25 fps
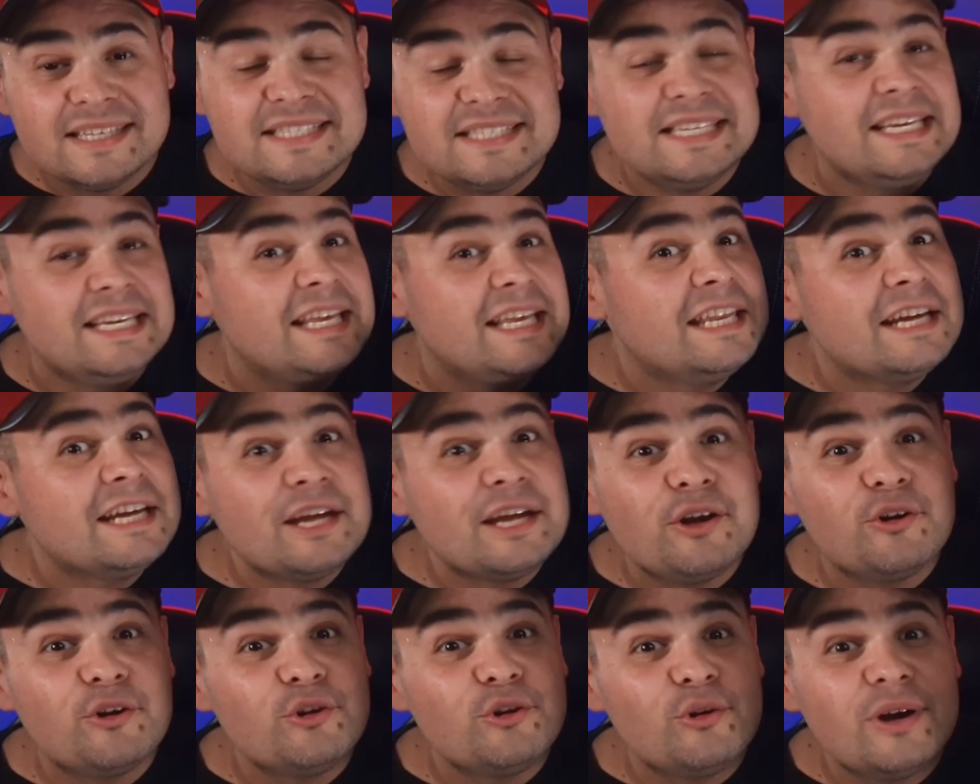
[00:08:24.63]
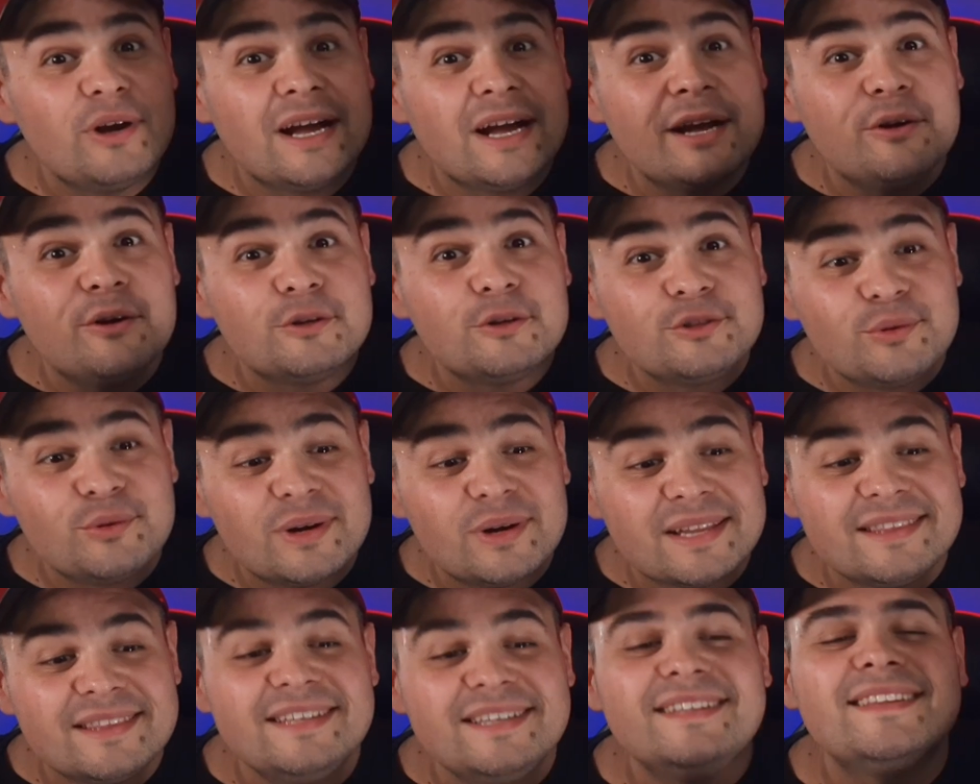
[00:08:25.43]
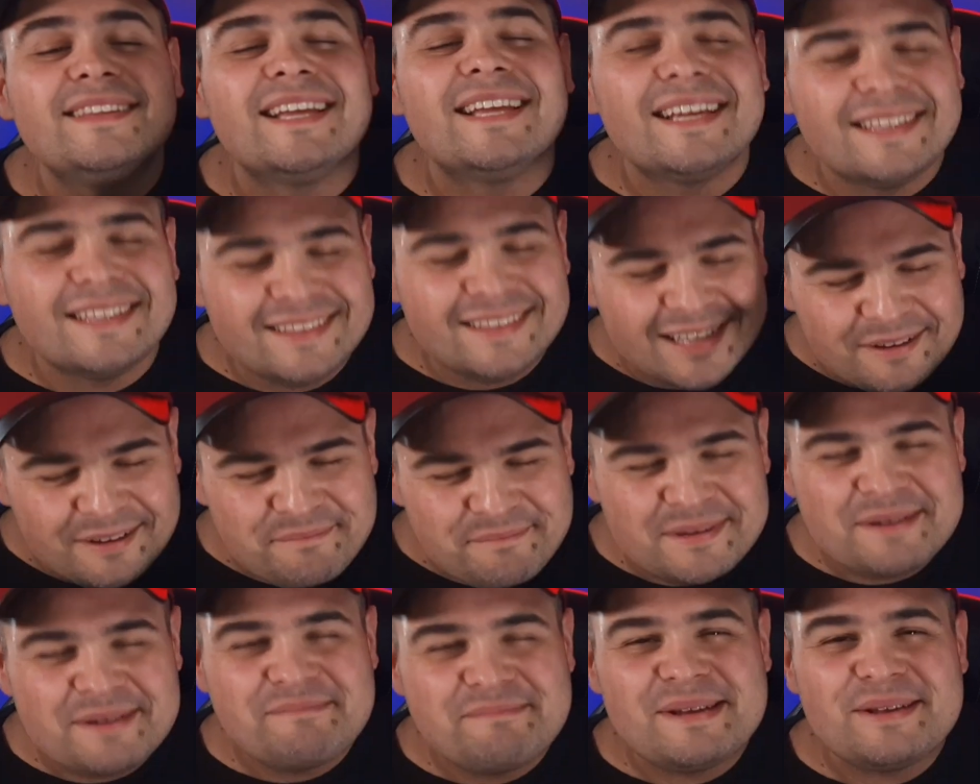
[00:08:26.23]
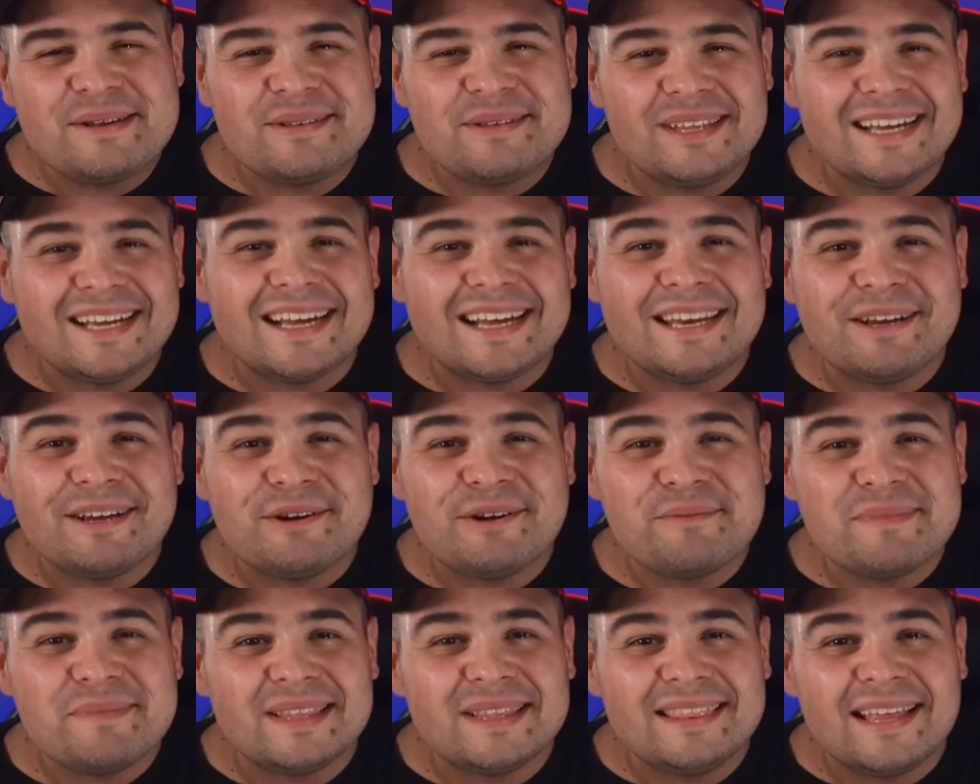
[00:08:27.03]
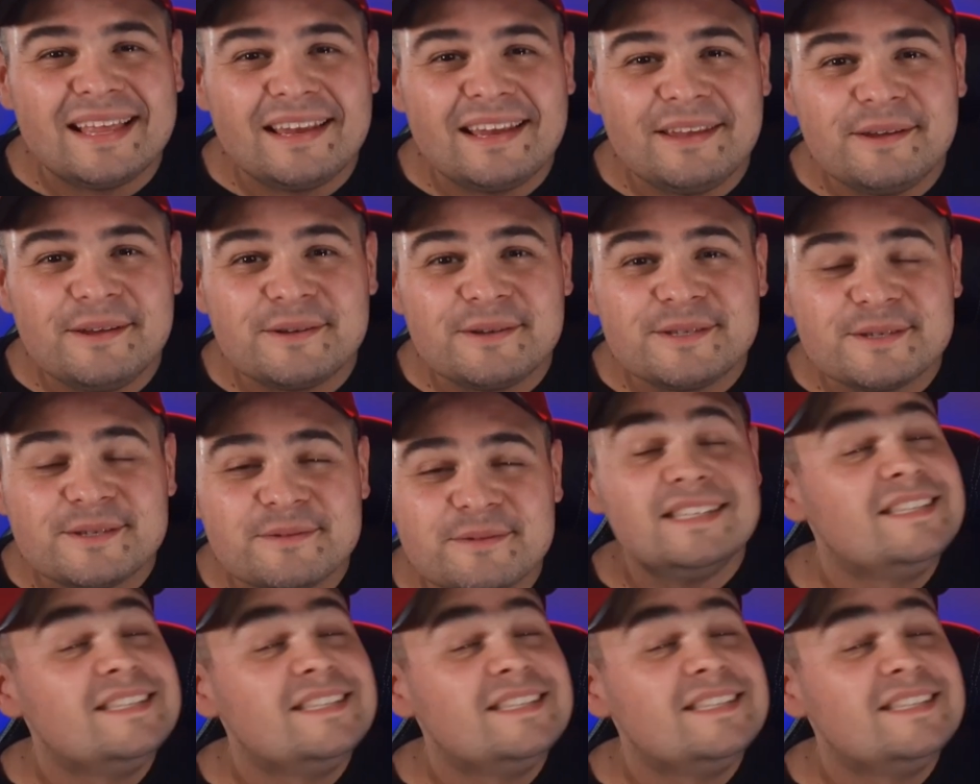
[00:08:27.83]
Si quieren que conozca a otro artista, también me lo dejan en comentarios.